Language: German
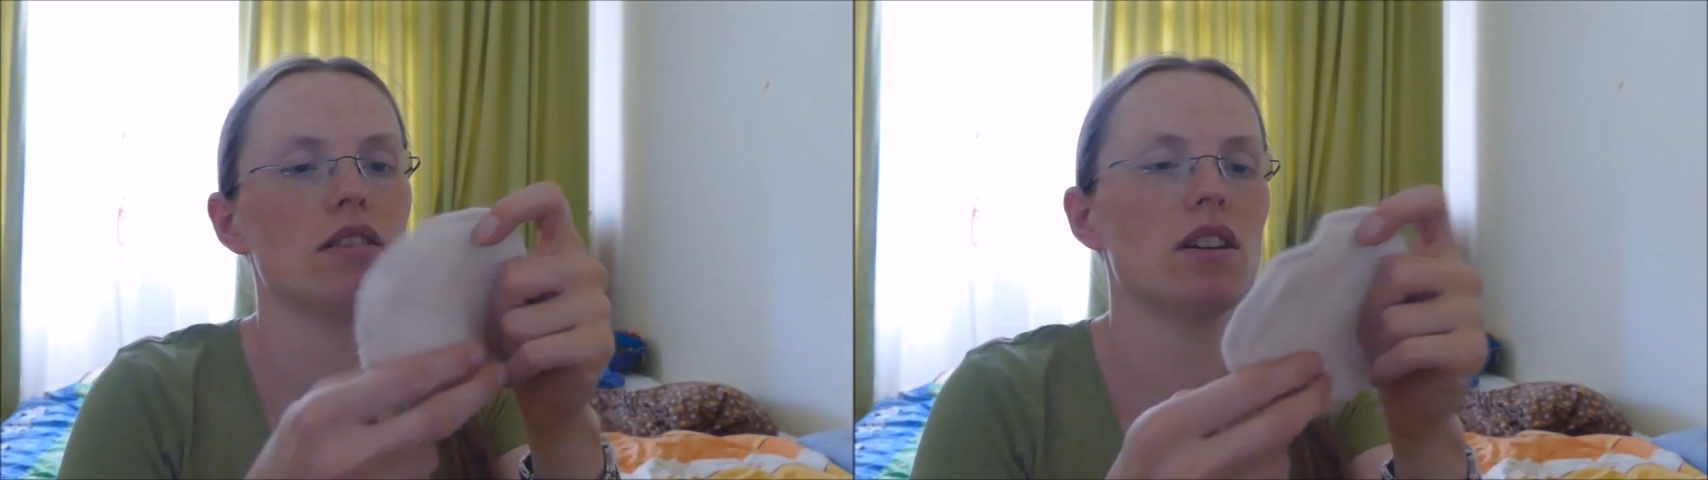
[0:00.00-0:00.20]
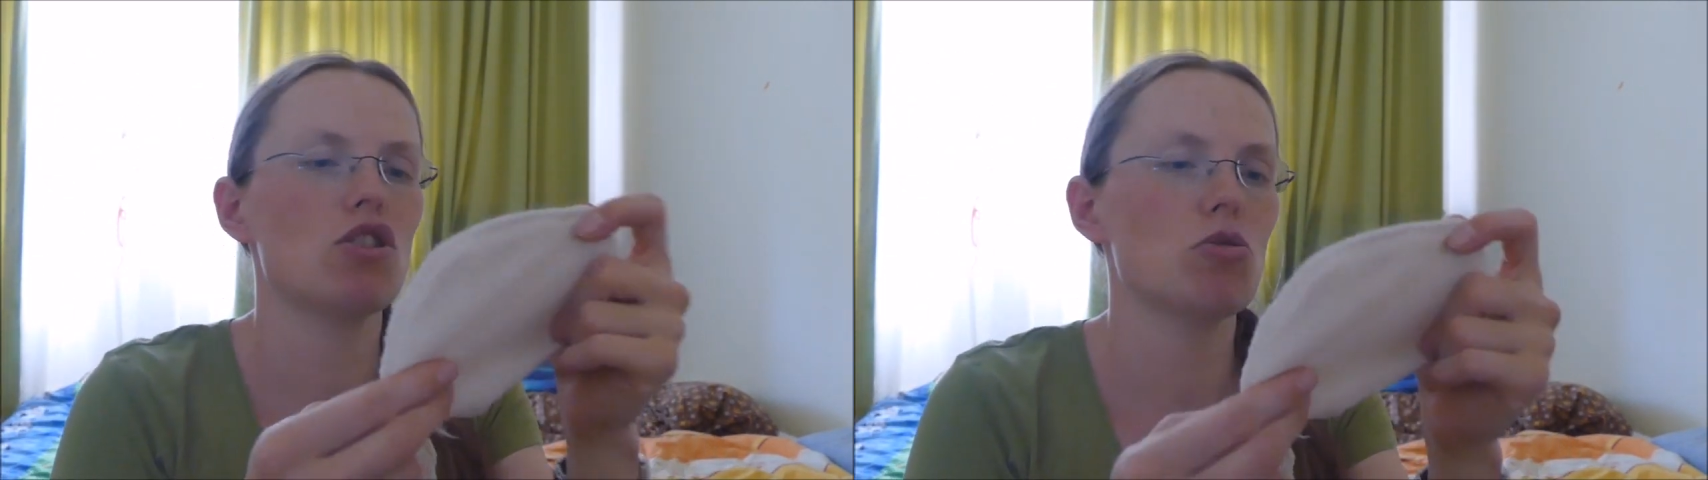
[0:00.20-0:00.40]

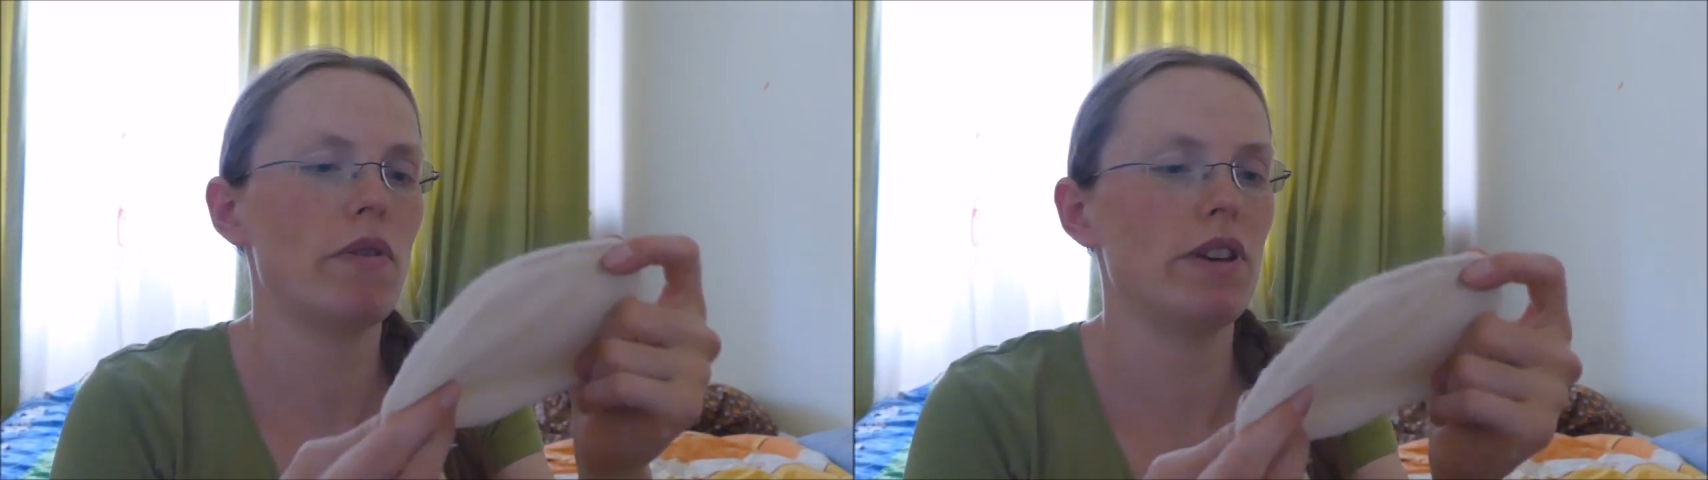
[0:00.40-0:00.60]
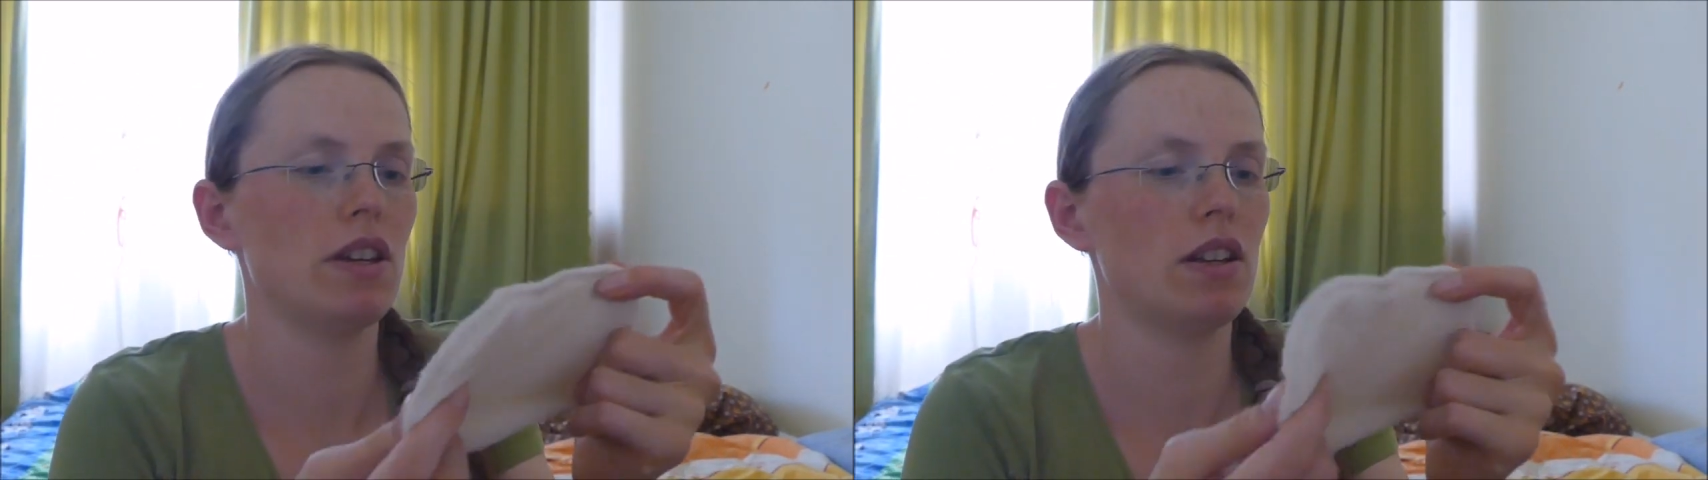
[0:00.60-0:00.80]
Ich hatte schon mal
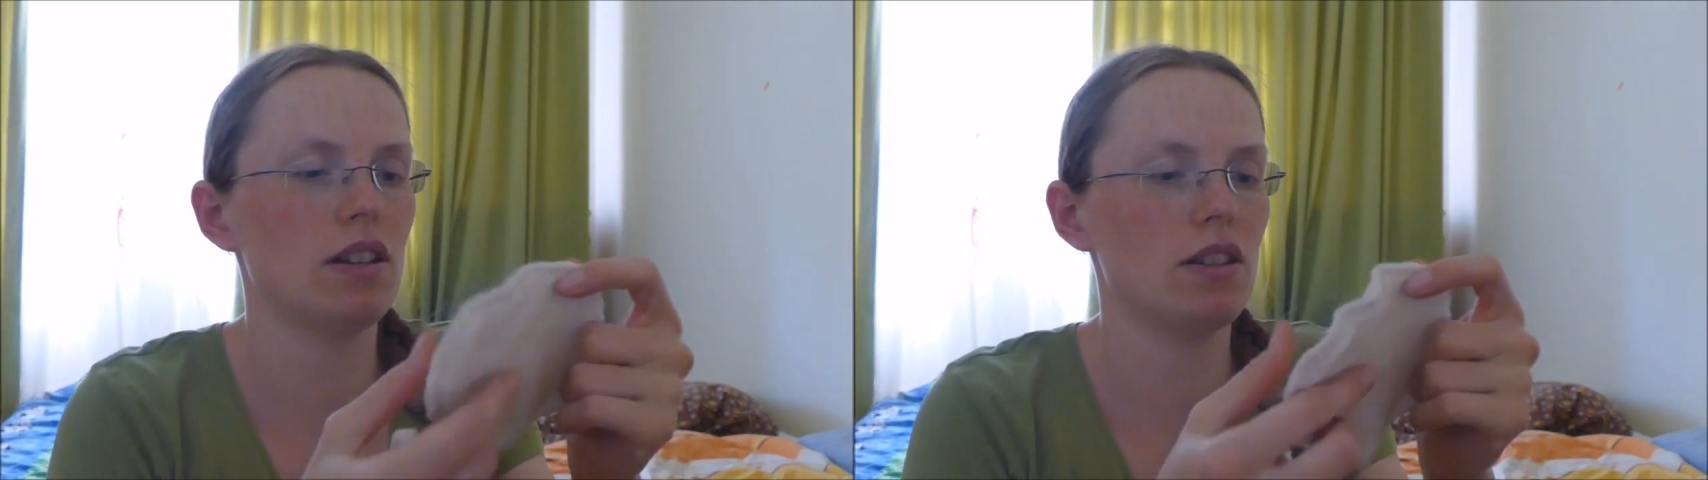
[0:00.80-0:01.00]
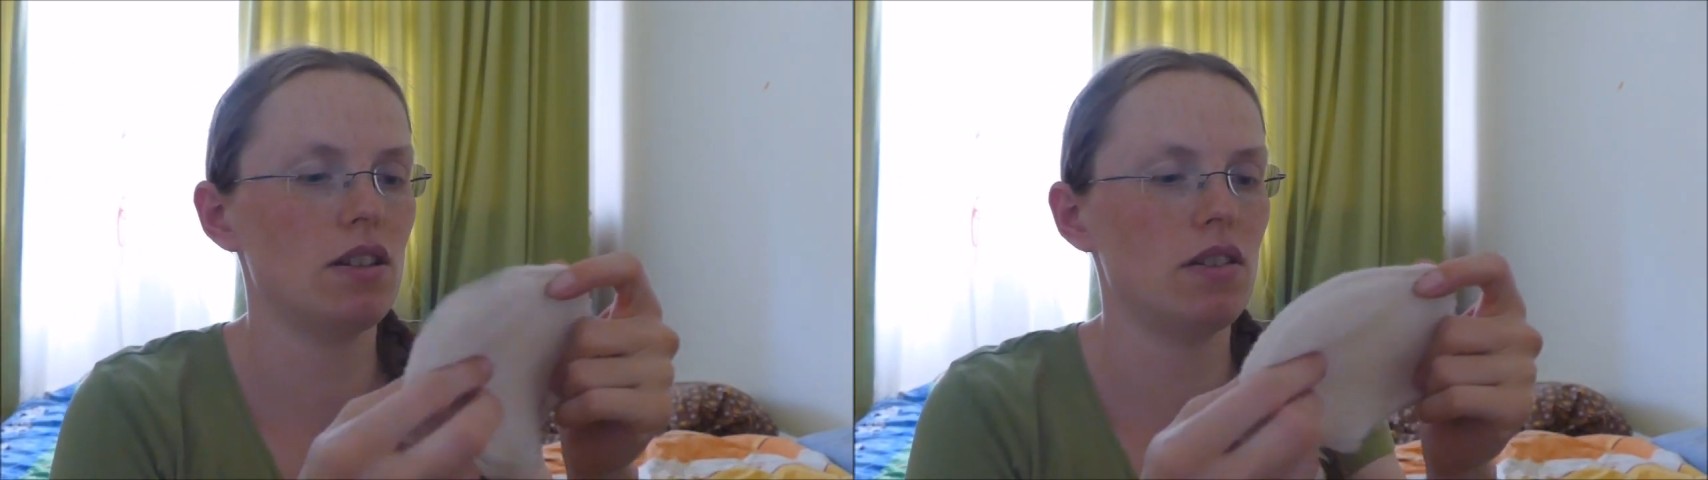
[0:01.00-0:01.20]
welche
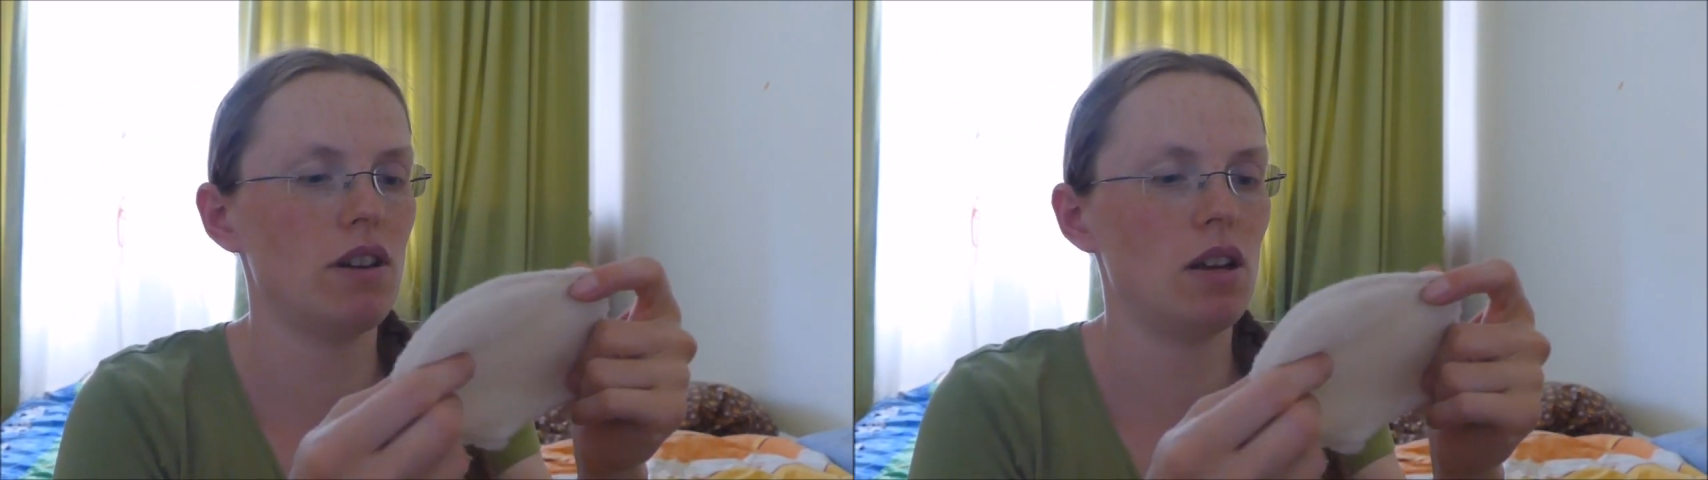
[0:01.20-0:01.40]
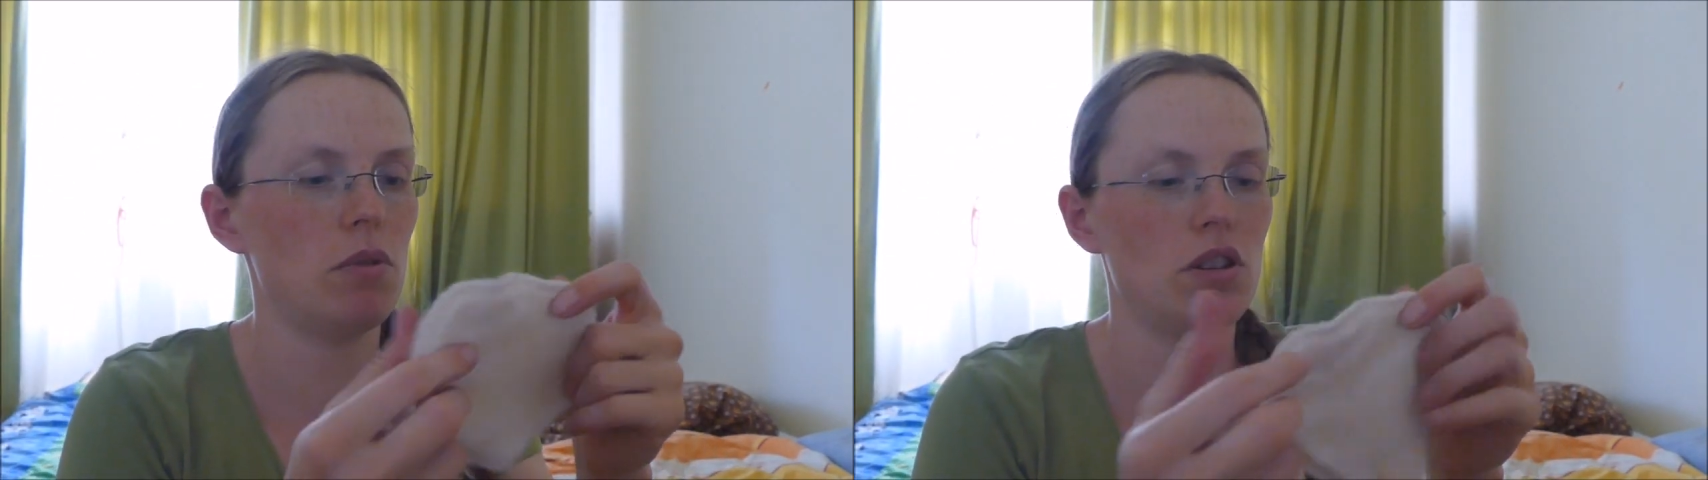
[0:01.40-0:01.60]
getestet, die
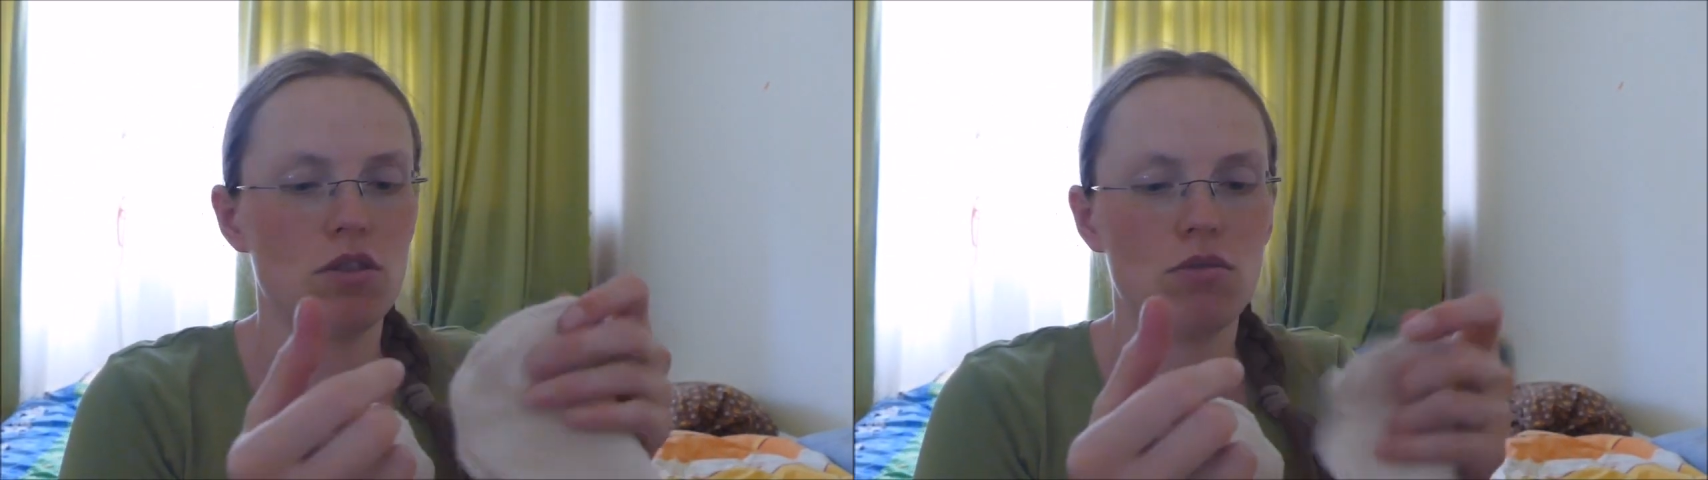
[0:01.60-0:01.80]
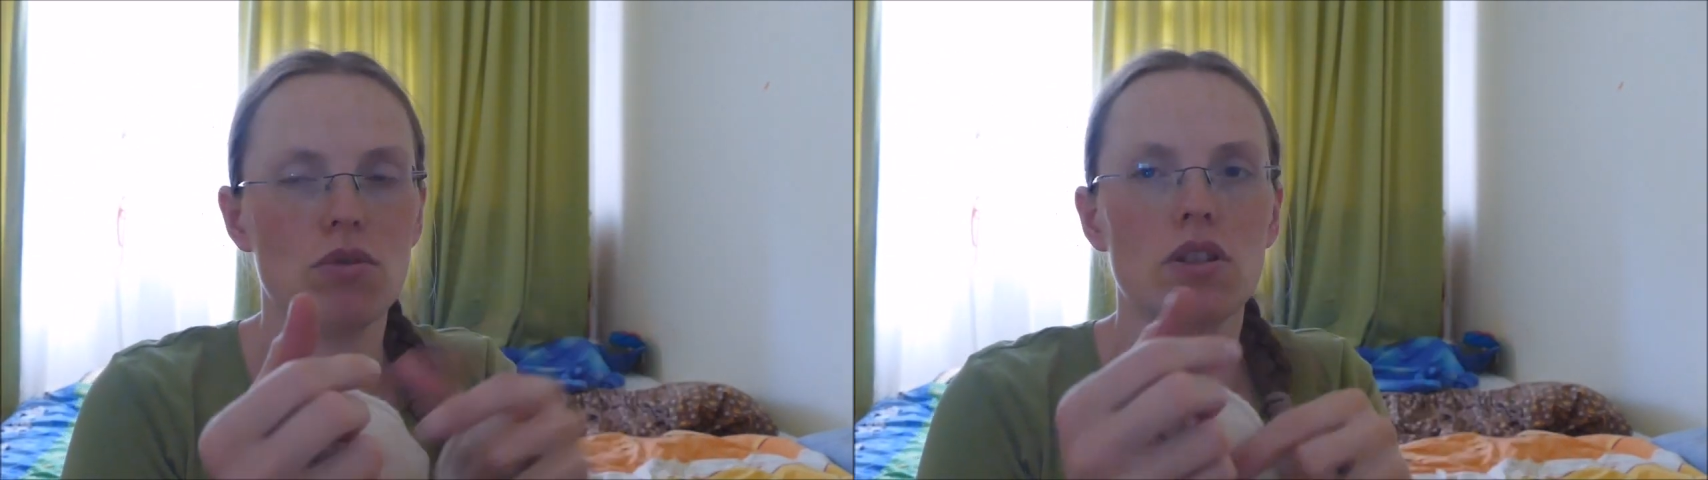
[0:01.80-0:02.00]
waren aber nicht
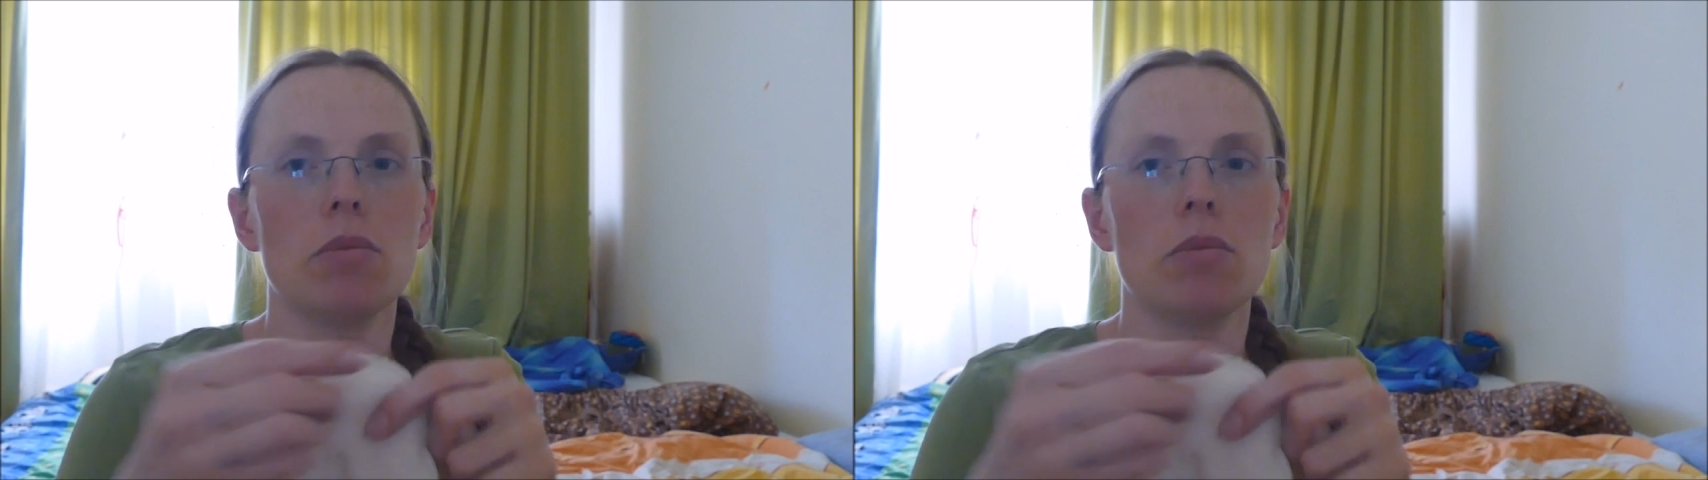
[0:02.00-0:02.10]
so gut,